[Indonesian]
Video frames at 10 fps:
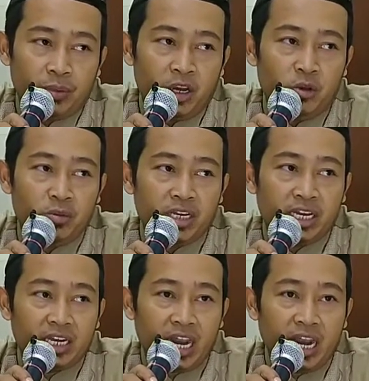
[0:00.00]
belum
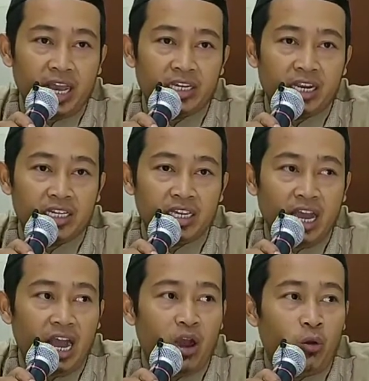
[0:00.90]
dikenal
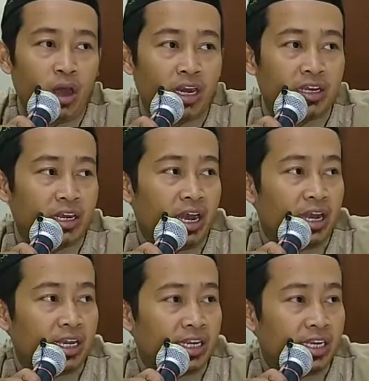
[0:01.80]
adanya awal dan
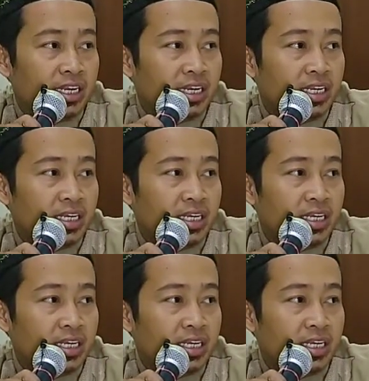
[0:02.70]
akhir